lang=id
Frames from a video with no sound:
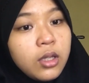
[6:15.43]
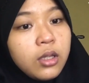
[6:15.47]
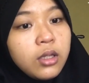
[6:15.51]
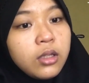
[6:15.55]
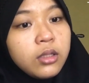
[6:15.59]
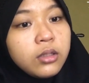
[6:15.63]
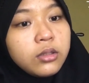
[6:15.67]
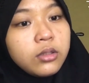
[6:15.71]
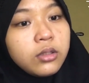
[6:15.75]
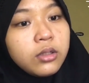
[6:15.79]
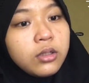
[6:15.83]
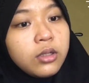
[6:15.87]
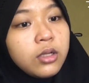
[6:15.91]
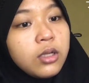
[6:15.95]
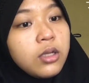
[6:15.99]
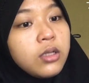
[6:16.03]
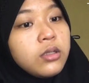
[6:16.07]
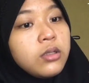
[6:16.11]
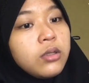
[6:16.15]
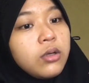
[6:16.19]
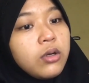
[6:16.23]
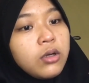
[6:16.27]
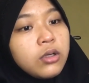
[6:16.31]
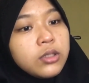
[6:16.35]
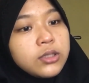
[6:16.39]

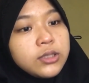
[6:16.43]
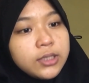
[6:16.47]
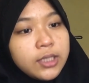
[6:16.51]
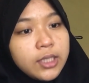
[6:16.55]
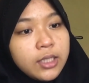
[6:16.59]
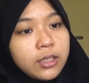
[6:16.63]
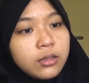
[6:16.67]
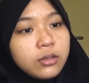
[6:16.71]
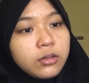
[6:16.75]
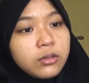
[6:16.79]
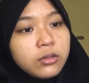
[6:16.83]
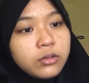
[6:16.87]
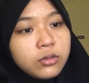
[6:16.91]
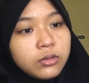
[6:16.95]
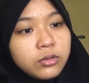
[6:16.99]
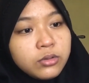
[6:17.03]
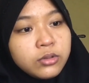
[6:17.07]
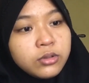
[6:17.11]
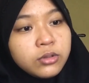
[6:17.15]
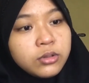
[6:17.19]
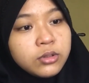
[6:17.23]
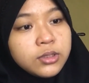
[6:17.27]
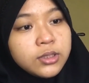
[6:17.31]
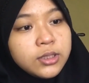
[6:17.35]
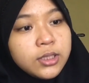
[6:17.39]
Tolon
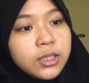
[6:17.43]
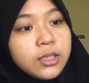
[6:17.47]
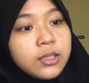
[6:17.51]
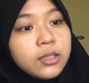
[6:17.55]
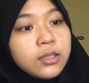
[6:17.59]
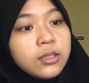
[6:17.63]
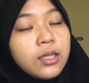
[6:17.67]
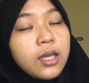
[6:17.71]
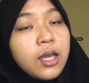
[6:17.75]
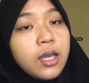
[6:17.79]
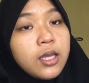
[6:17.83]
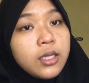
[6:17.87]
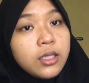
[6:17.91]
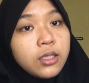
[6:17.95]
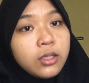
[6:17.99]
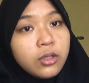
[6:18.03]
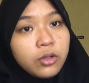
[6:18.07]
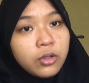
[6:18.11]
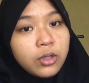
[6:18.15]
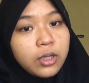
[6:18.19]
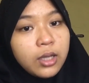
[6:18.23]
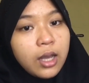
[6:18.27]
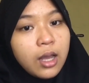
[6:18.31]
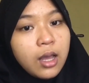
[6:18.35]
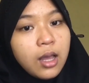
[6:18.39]
oceku
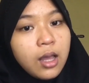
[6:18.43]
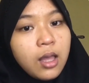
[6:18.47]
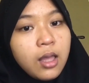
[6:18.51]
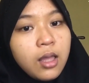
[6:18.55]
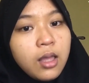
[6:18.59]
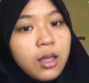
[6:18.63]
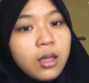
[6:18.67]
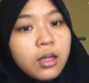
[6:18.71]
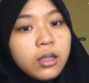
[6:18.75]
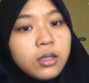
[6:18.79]
sintainoka